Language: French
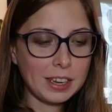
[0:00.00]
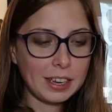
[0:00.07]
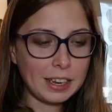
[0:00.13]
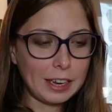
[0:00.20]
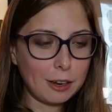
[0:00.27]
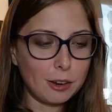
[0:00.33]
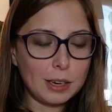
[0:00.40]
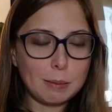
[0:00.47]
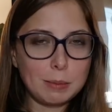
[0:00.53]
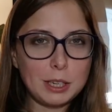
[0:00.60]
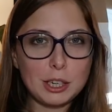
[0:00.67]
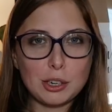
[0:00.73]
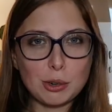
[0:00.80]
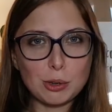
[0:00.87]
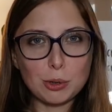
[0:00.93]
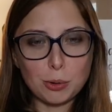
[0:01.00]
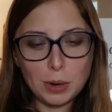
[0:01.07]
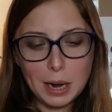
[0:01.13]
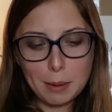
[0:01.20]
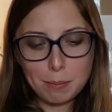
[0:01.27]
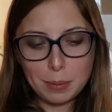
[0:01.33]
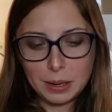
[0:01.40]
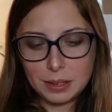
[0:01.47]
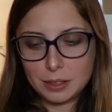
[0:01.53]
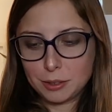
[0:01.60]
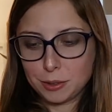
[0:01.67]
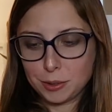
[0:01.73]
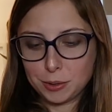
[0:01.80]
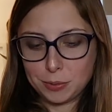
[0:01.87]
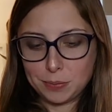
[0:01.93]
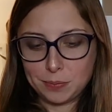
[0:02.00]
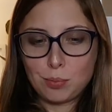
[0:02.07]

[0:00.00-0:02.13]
et euh, les petits chaussons lapins euh,